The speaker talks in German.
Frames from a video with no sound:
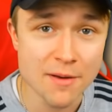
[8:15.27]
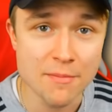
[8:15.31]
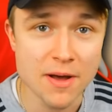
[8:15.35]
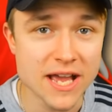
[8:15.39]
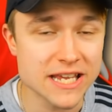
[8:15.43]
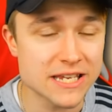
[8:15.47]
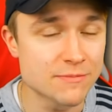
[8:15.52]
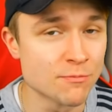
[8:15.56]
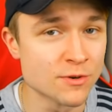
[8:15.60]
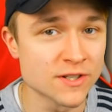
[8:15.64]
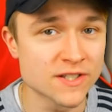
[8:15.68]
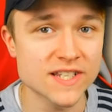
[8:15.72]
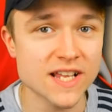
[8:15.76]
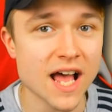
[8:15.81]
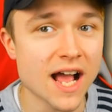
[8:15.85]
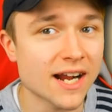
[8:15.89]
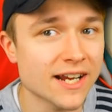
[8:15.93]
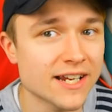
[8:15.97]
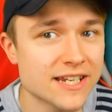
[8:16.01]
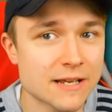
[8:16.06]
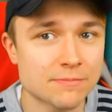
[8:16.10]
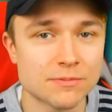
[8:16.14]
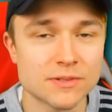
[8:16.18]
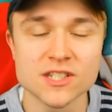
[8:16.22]
Aber ich muss
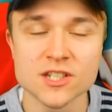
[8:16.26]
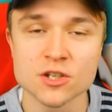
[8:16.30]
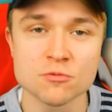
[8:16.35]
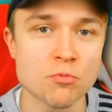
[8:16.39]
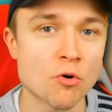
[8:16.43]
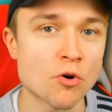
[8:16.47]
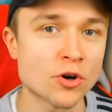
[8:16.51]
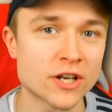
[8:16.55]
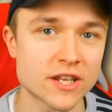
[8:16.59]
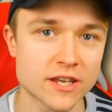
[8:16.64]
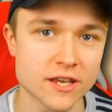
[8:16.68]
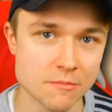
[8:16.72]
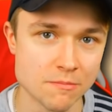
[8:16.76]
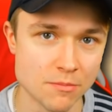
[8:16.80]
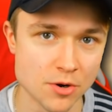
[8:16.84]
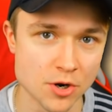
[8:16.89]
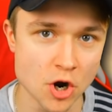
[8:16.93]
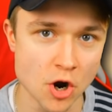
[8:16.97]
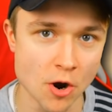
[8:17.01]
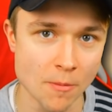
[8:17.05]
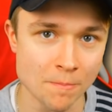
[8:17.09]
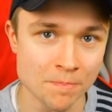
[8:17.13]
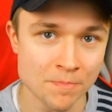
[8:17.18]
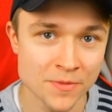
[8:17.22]
sagen, ich habe diesen Sprung nicht
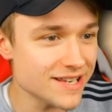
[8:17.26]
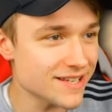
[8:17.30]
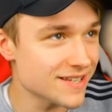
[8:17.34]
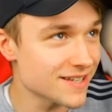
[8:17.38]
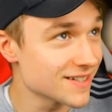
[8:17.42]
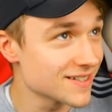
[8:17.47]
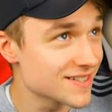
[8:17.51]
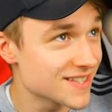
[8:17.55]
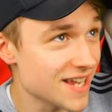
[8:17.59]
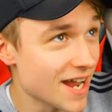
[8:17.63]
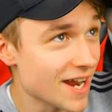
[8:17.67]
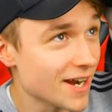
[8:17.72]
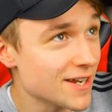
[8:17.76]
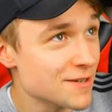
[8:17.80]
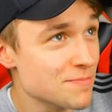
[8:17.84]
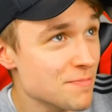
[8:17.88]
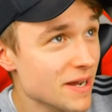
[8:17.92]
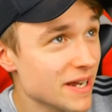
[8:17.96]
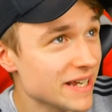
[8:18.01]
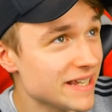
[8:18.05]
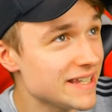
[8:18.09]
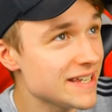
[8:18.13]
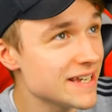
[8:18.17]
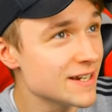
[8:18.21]
hinbekommen. Ich zeige
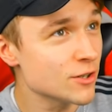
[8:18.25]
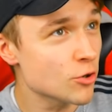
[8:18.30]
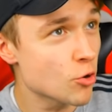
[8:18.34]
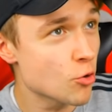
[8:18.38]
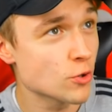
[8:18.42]
euch mal hier